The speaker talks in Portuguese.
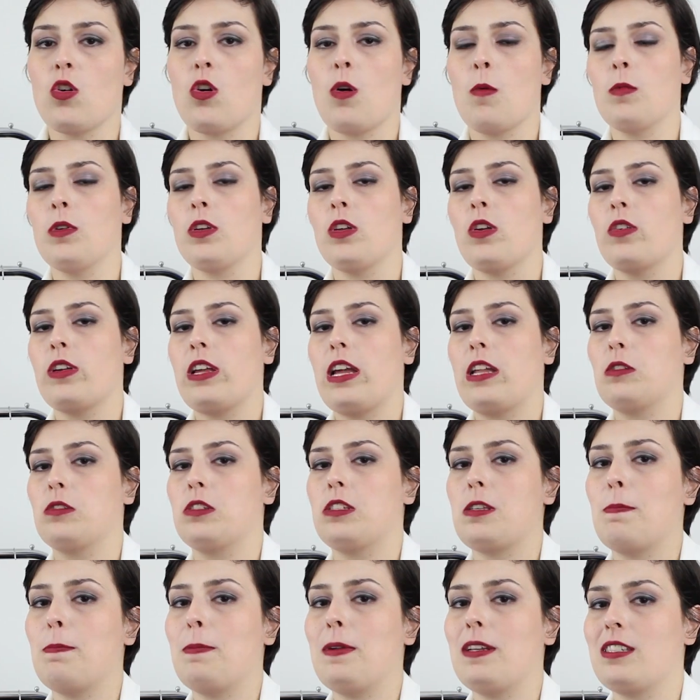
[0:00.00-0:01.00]
Como que eu quero
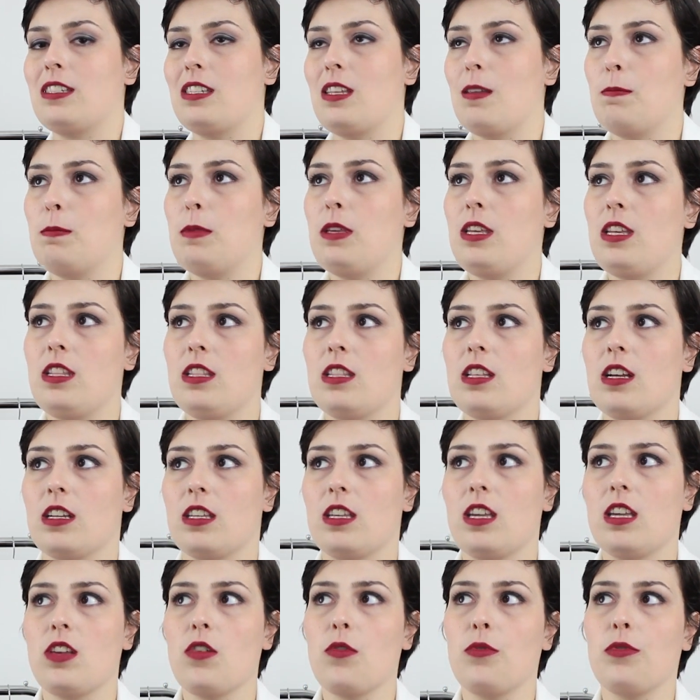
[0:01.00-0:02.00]
ser percebida? O
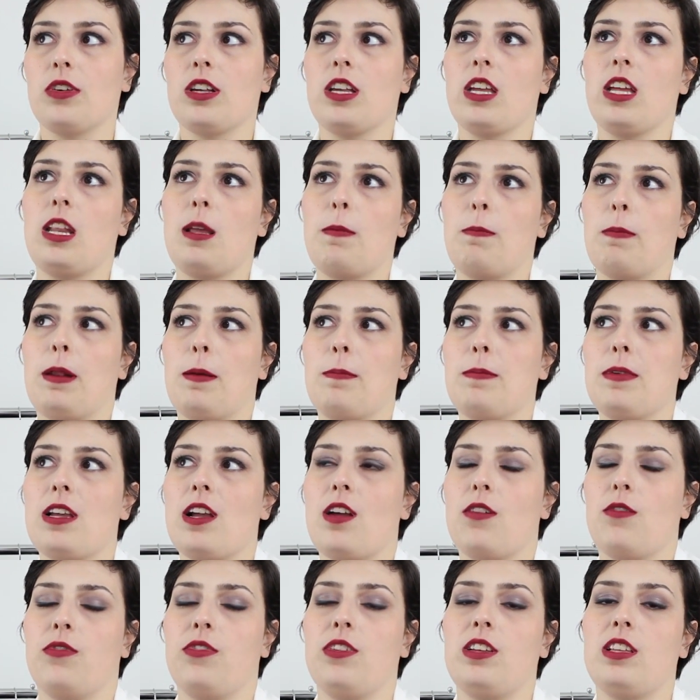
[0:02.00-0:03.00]
que, que eu vou querer para
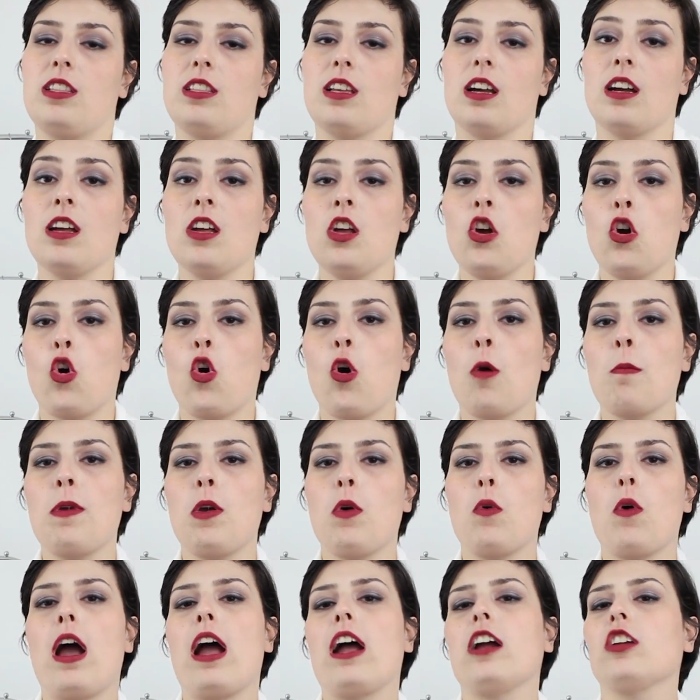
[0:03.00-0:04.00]
minha vida? Como
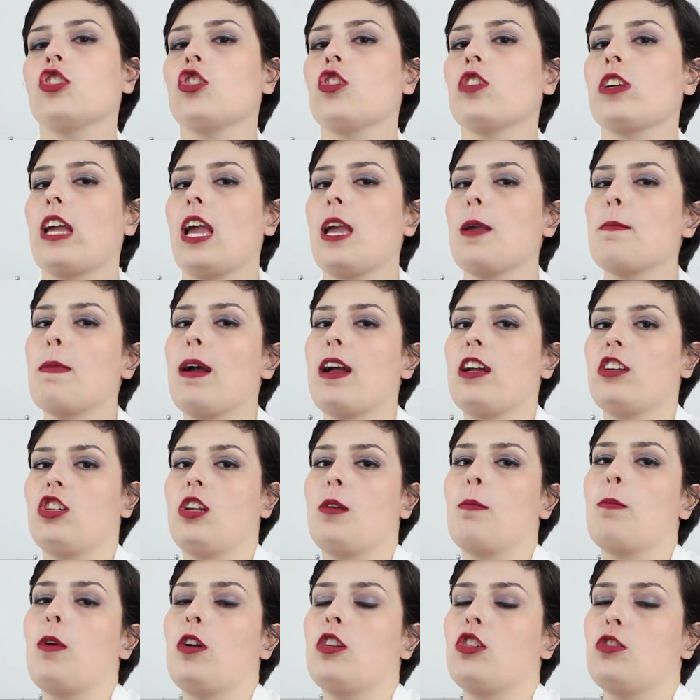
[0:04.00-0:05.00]
eu acho que a
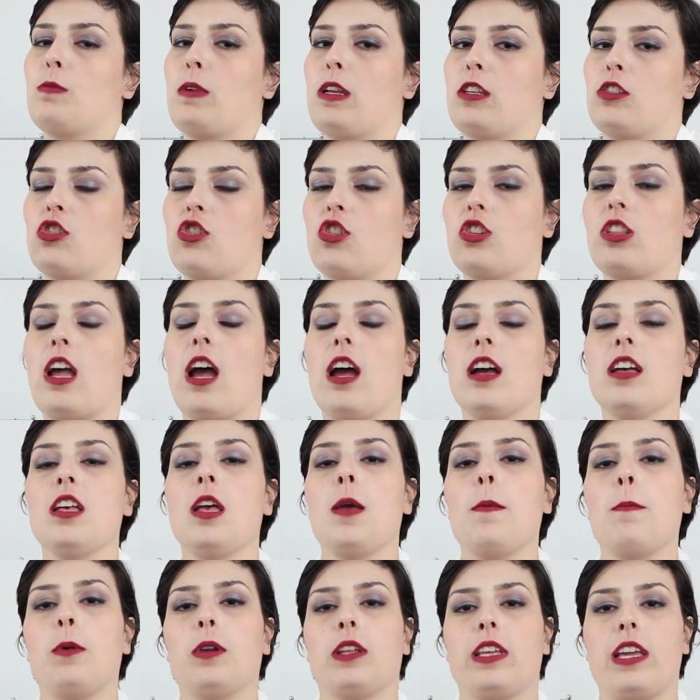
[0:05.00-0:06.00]
imagem pode me ajudar?
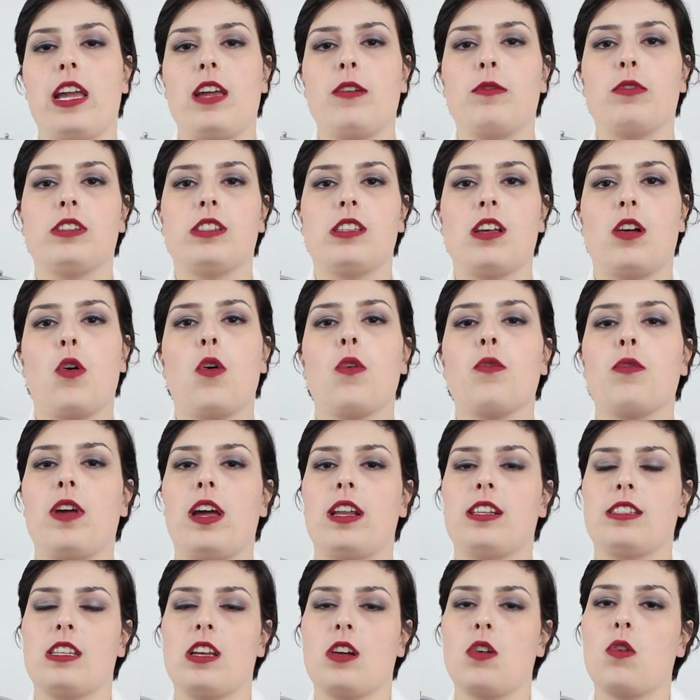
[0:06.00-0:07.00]
Porque aí você
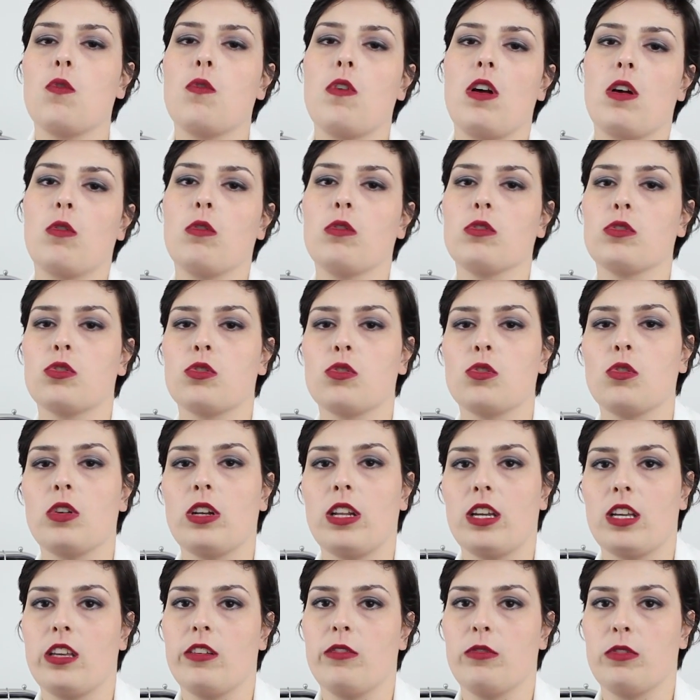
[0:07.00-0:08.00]
conversa com a
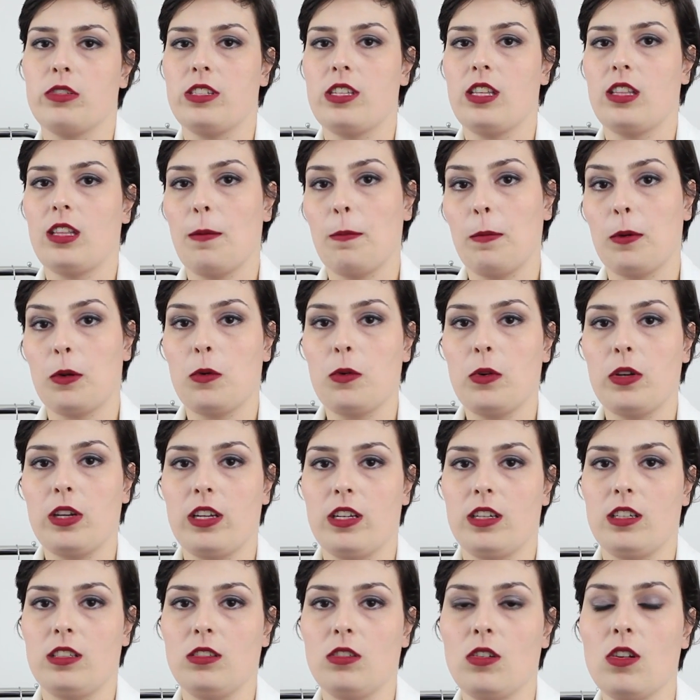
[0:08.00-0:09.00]
consultora que você está
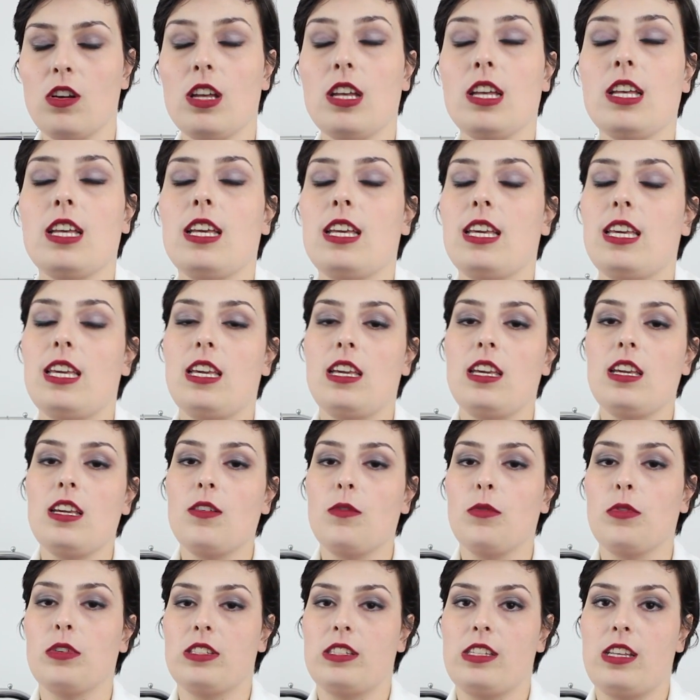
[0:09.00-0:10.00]
procurando e
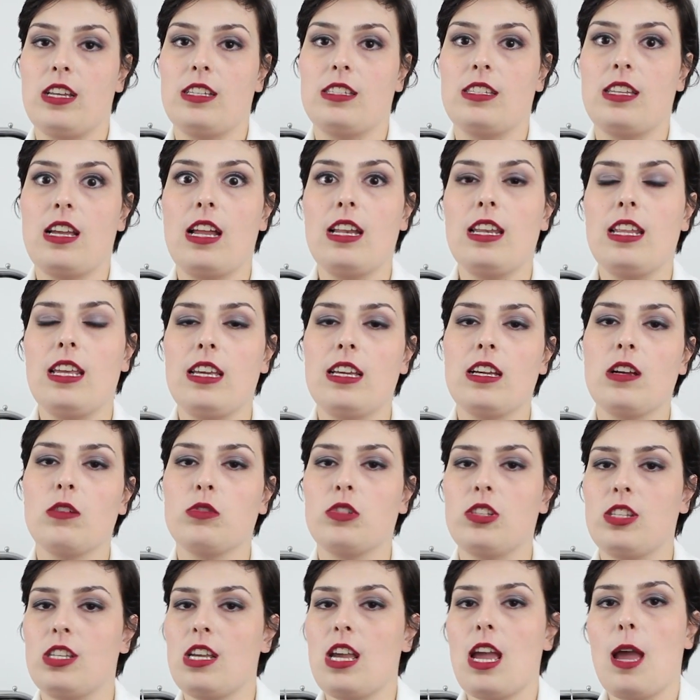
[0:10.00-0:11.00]
vocês alinham
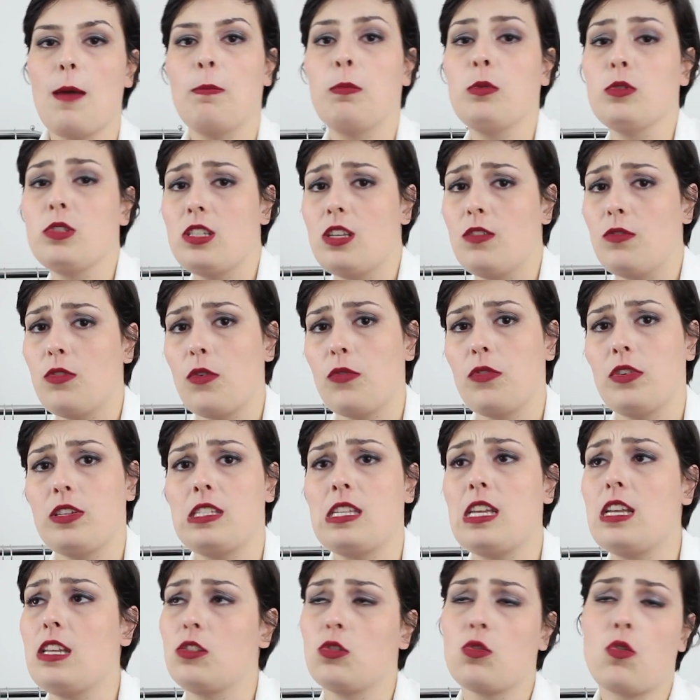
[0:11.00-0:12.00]
se é possível
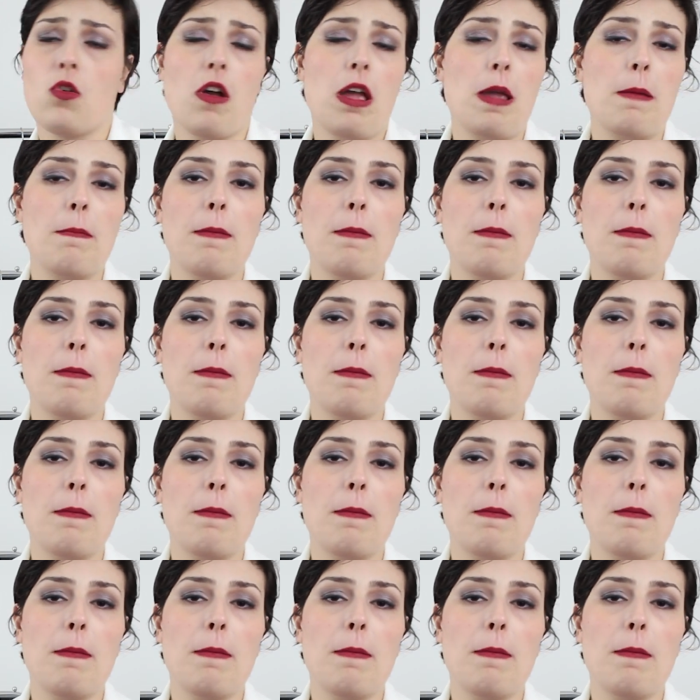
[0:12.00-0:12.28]
fazer isso com a